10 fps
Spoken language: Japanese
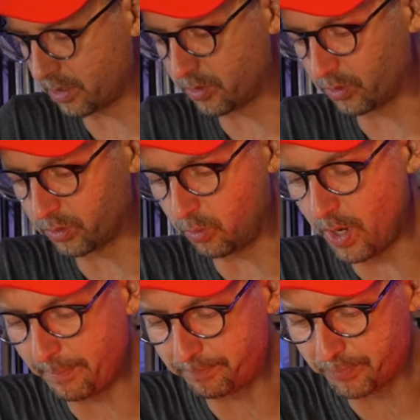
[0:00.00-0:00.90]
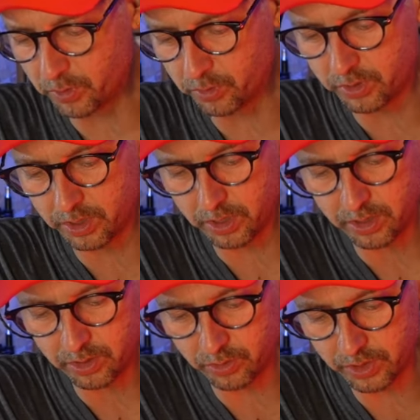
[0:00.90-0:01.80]
っていうことは
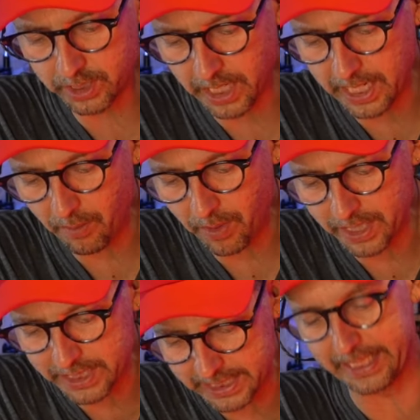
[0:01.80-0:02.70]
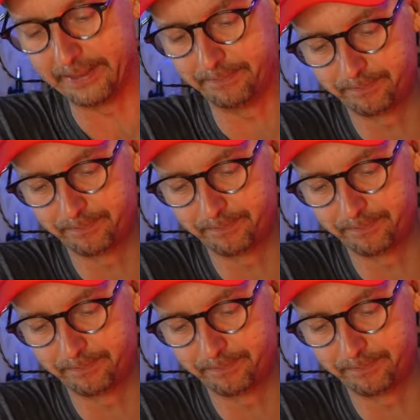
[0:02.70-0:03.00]
疑わしい